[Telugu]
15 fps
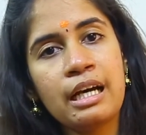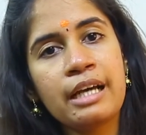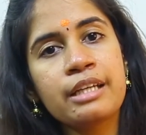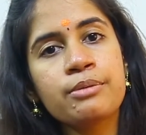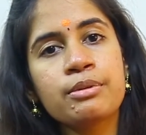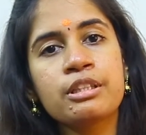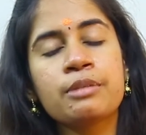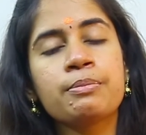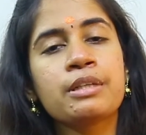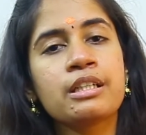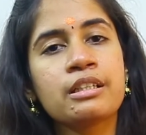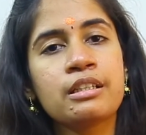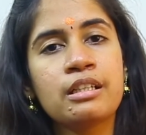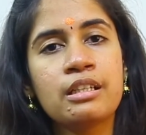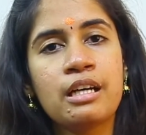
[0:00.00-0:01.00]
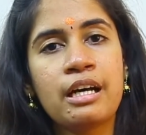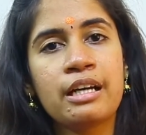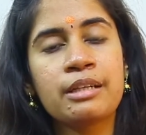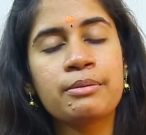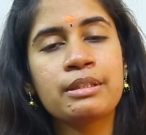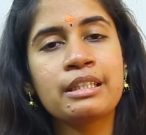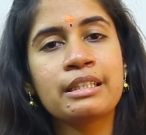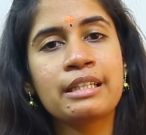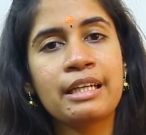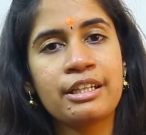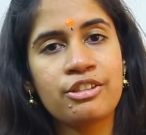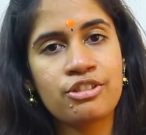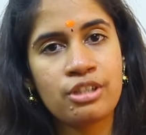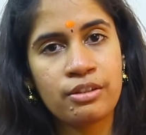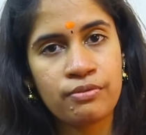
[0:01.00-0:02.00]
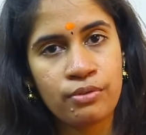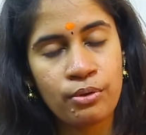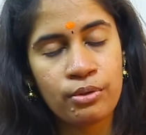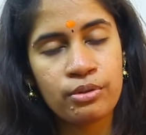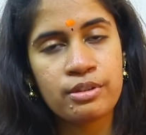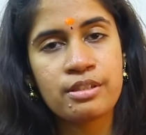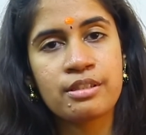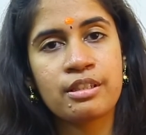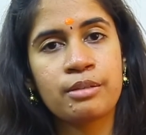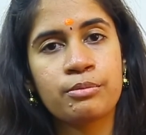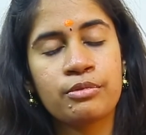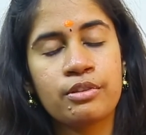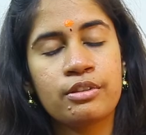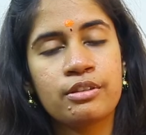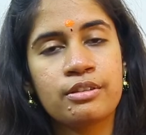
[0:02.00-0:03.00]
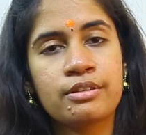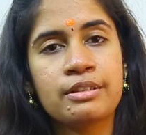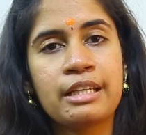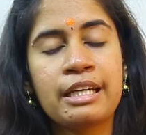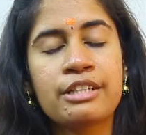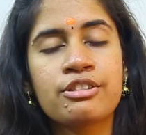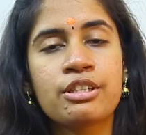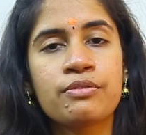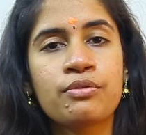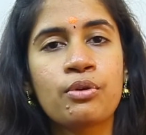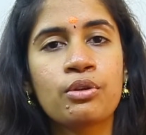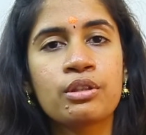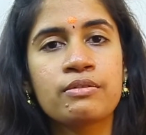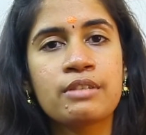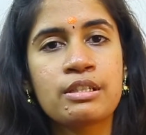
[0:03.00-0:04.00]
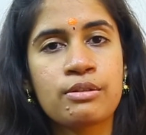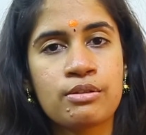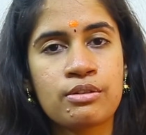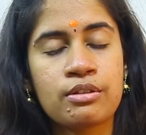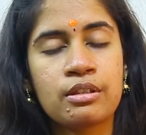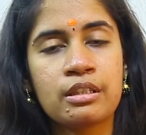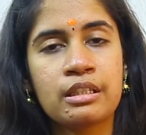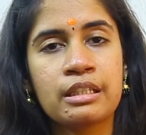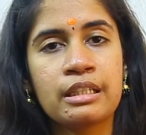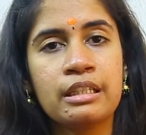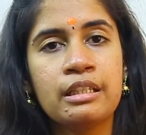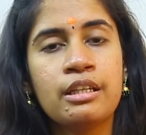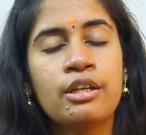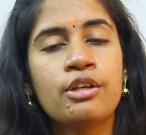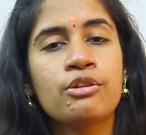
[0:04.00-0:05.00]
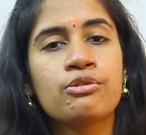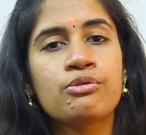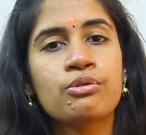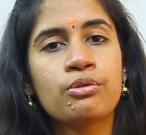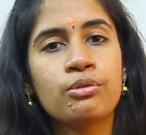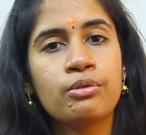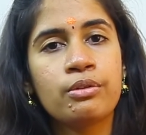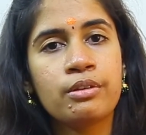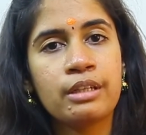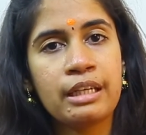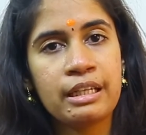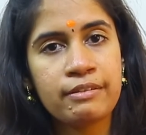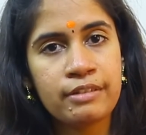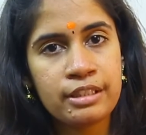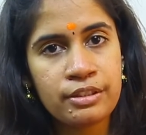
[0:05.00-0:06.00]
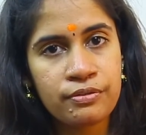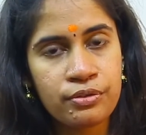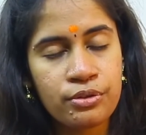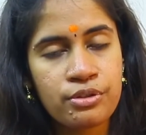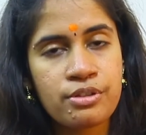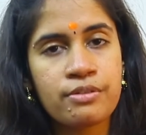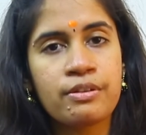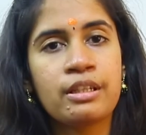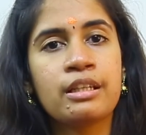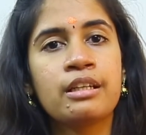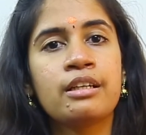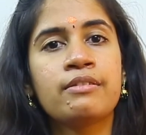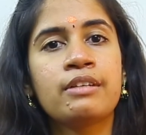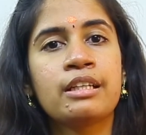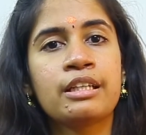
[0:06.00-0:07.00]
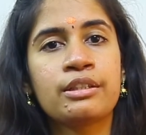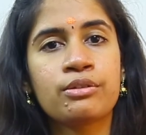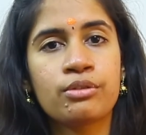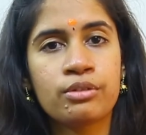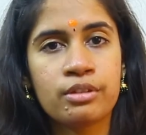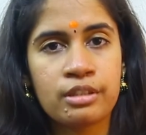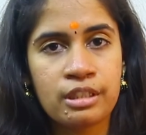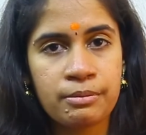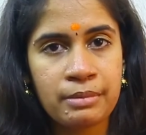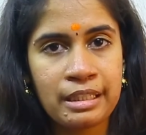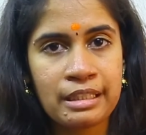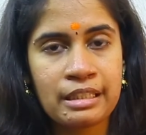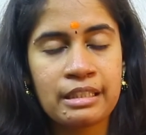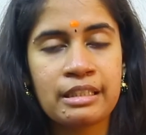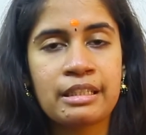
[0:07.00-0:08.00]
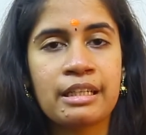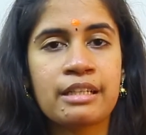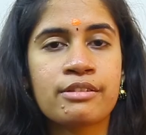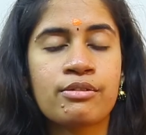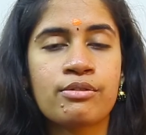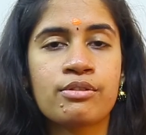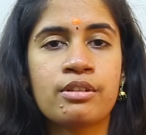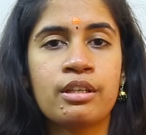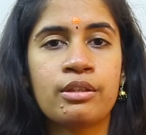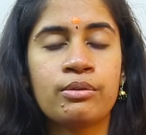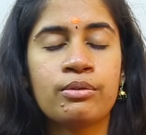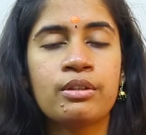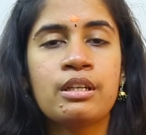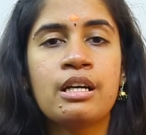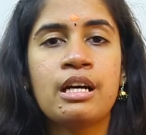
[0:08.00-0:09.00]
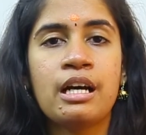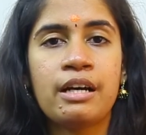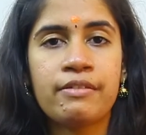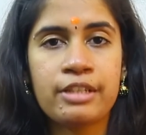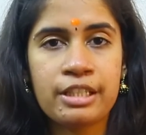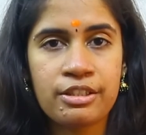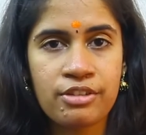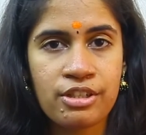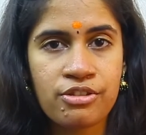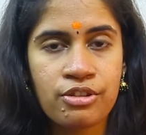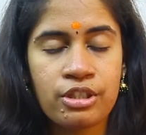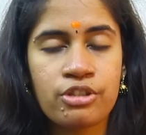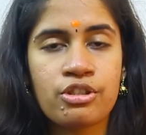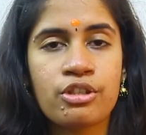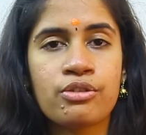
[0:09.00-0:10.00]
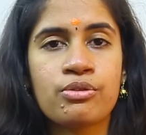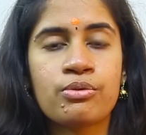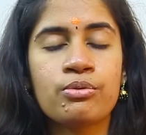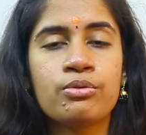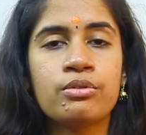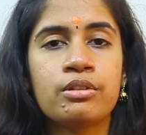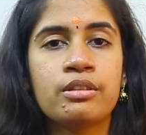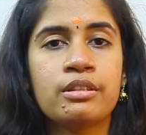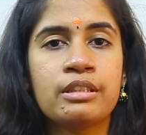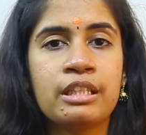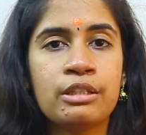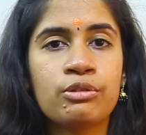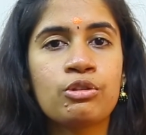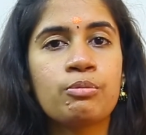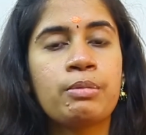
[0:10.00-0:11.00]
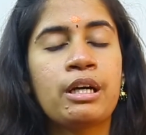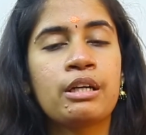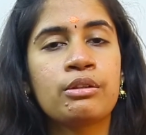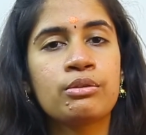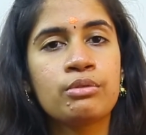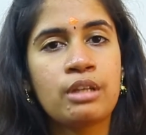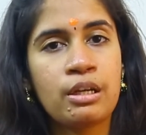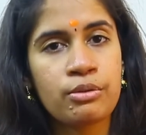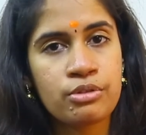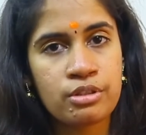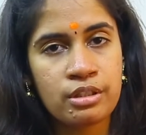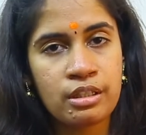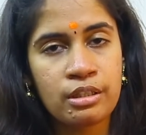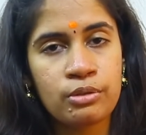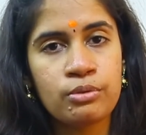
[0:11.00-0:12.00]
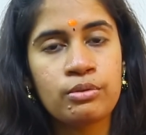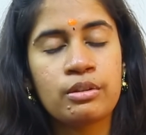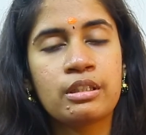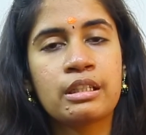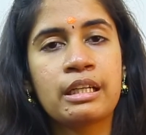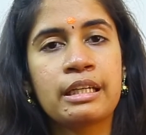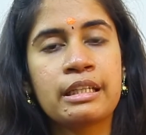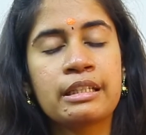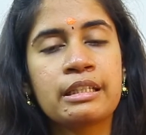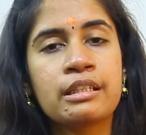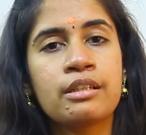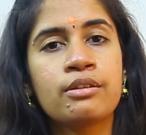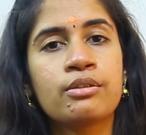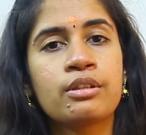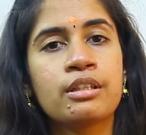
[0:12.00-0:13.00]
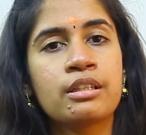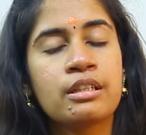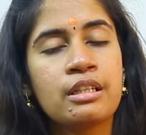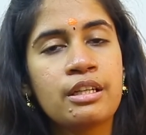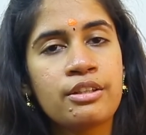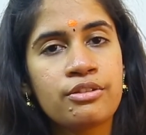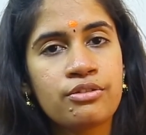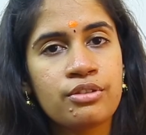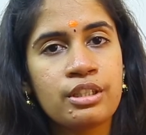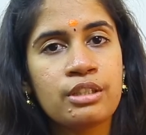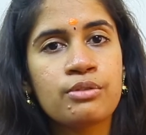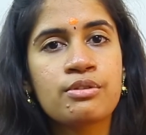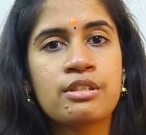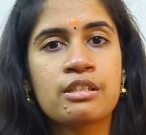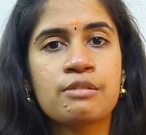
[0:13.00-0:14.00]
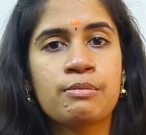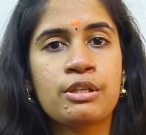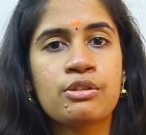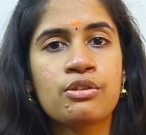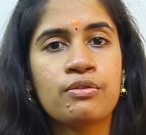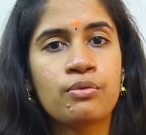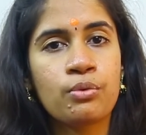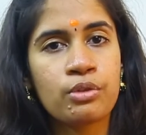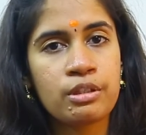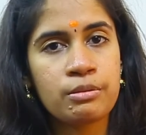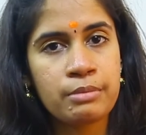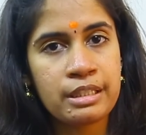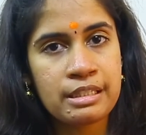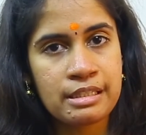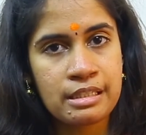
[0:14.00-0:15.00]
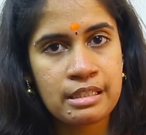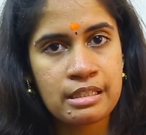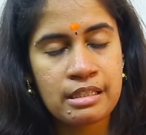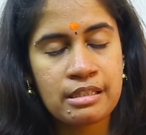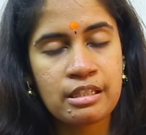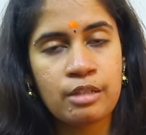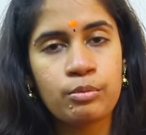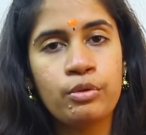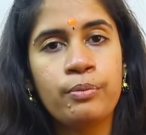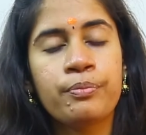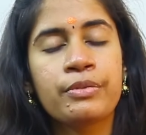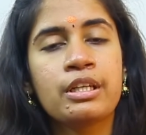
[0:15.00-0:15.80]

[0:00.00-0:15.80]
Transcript: ఆయుర్వేదిక్ పరంగా ఆయుర్వేదిక్ డయట్ చార్ట్ ఫాలో ఇస్తాం డయట్ చార్ట్ ఫాలో అవ్వాల్సి వస్తుందండి సో ఏవైతే ఫుడ్స్ వల్ల వాళ్ళకి తొందరగా మైగ్రేన్ అటాక్స్ వస్తాయో అవన్నీ రెస్ట్రిక్ట్ చేస్తూ దీంతో పాటు ఔషధాలు కరెక్ట్గా ఒక త్రీ టు సిక్స్ మంత్స్ ఆఫ్ ఓరల్ మెడిసిన్స్ ఇస్తాము